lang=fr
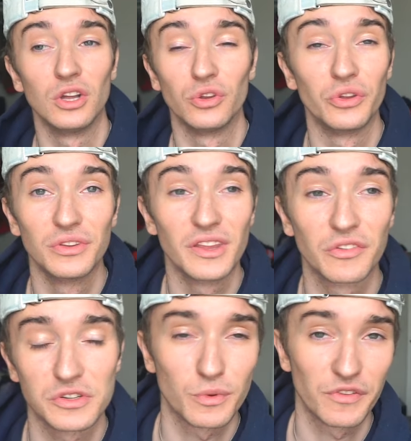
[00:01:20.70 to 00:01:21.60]
d'être de,
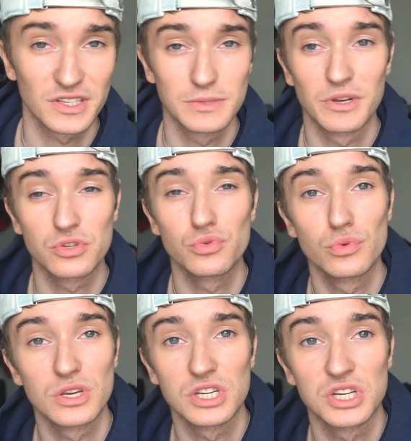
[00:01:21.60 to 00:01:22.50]
vachement flexible
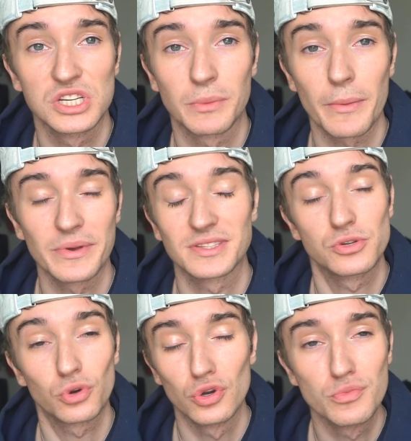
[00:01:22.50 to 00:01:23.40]
là-dessus et j'aimerais bien que ça
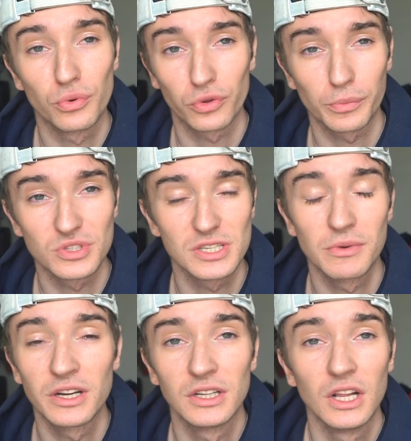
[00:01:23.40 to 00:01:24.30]
dure le plus longtemps
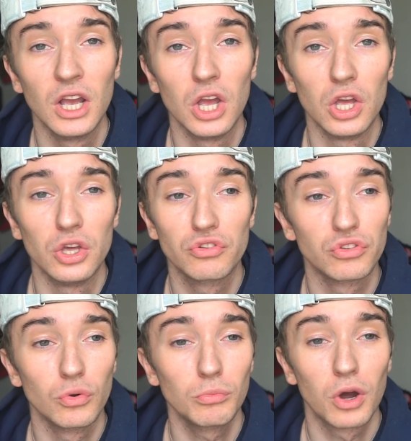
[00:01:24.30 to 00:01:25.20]
possible. Et
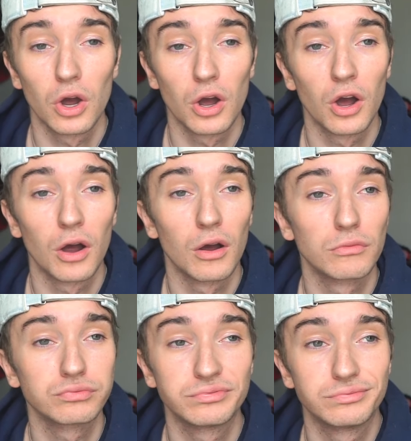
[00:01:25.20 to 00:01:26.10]
sinon, bah
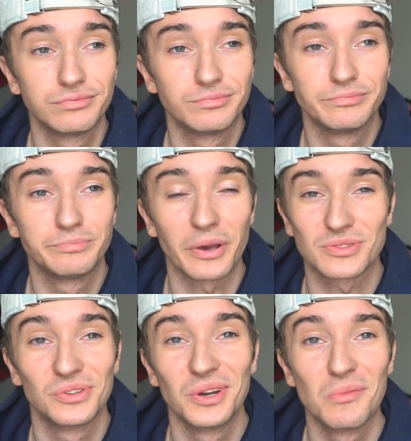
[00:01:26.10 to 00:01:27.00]

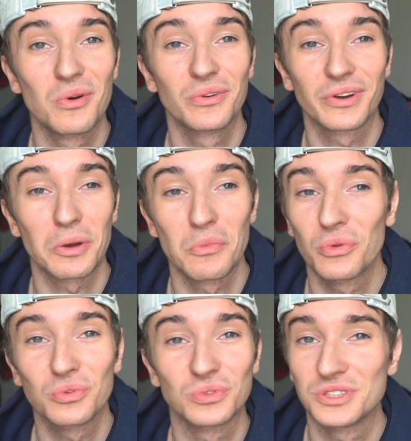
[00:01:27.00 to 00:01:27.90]
personnellement,
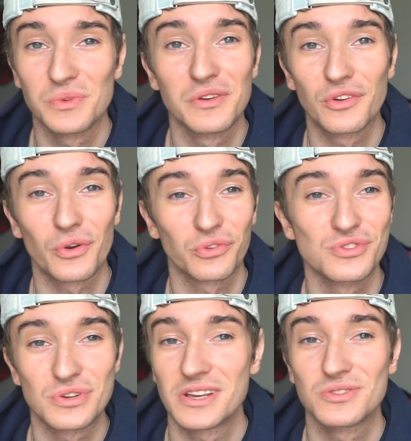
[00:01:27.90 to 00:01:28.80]
clairement, de continuer à vivre à Los
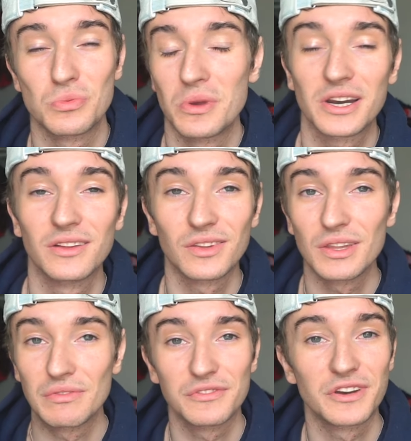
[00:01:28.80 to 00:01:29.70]
Angeles, de m'éclater, de
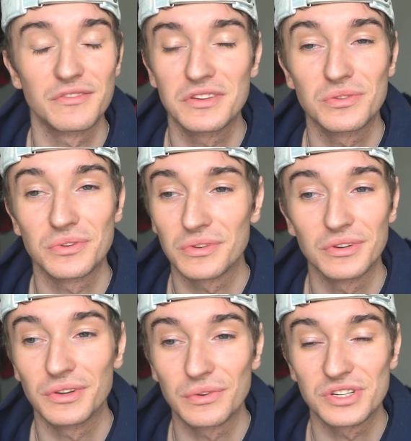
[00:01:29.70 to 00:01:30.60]
vivre la vie que,
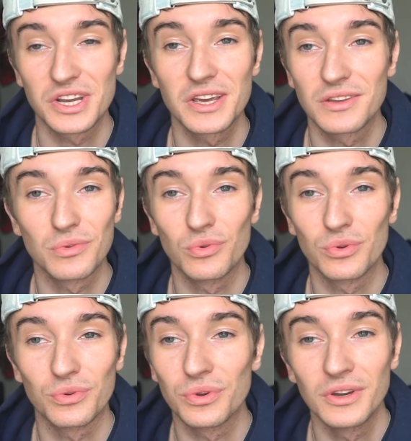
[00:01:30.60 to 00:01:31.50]
j'ai,
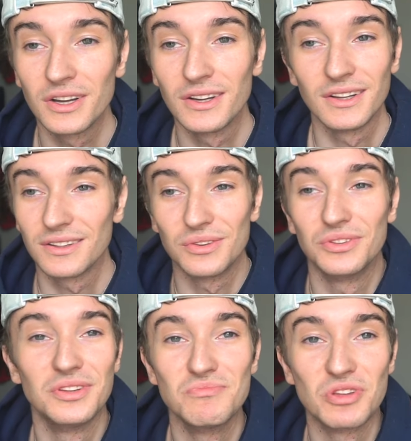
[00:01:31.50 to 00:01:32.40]

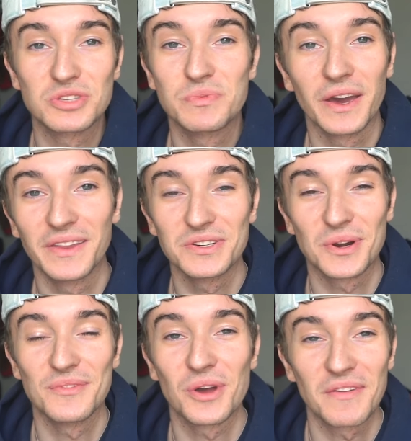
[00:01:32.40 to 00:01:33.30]
d'inspirer de, des
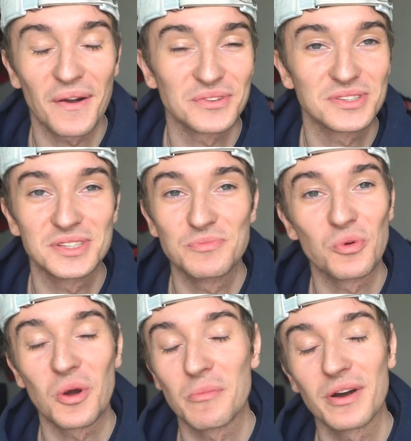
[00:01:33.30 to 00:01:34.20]
gens à venir en vacances ici,
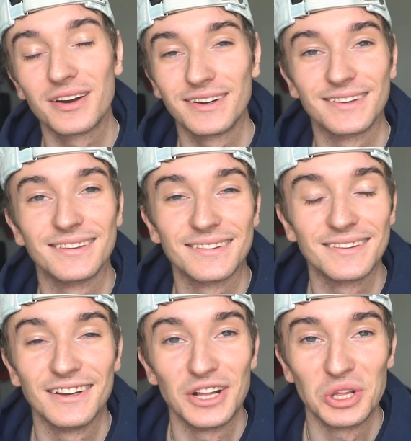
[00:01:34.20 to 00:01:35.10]
pourquoi pas,
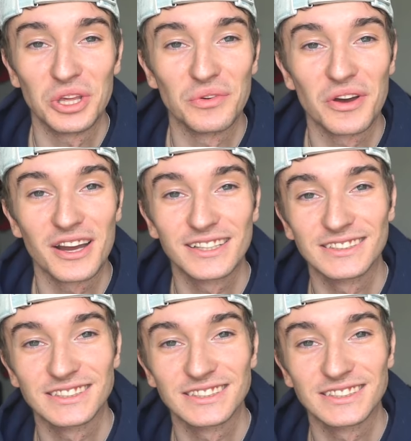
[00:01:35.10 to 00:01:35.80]
et, voilà.